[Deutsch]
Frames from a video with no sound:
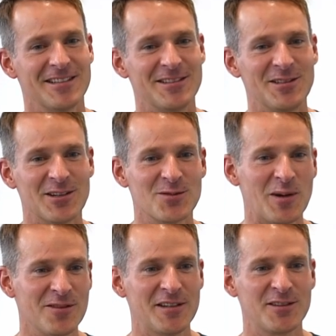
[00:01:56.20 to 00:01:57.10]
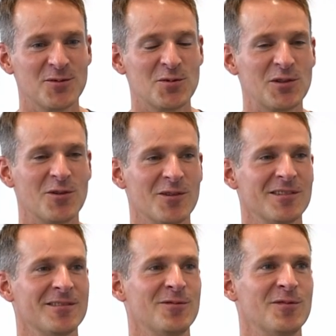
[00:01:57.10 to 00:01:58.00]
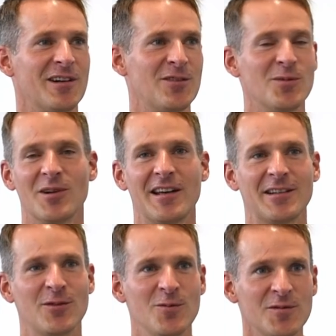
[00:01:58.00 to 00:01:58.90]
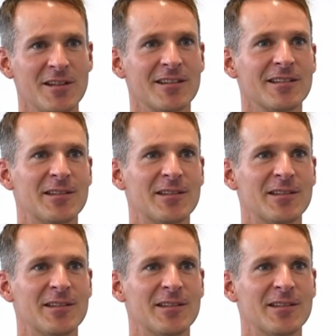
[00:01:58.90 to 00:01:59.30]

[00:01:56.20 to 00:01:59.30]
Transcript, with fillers: Ja, also mein Weg zum Qigong war über einige Umwege.